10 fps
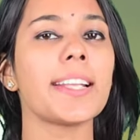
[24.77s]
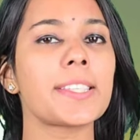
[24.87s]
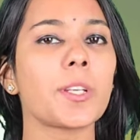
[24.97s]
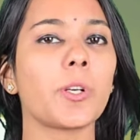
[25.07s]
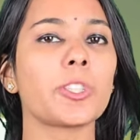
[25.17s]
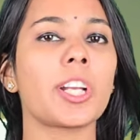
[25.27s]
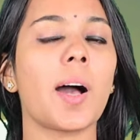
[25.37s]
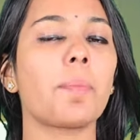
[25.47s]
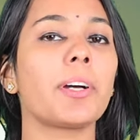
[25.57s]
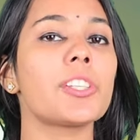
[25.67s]
इस
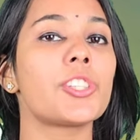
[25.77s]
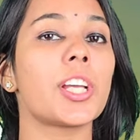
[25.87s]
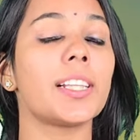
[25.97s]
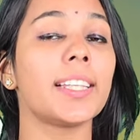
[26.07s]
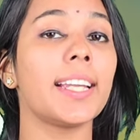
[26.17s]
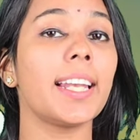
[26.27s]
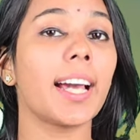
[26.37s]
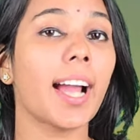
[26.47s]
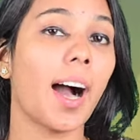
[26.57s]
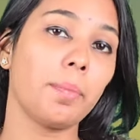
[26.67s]
योजना पर जल्द ही
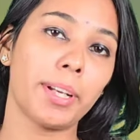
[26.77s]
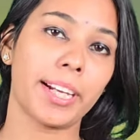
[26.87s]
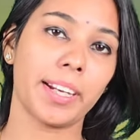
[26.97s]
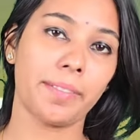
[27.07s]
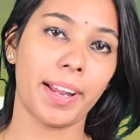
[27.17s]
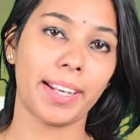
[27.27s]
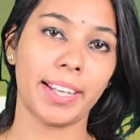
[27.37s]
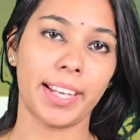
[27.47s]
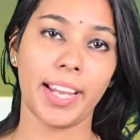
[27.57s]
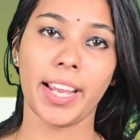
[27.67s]
लगाम लगने वाली
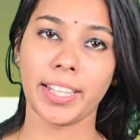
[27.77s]
है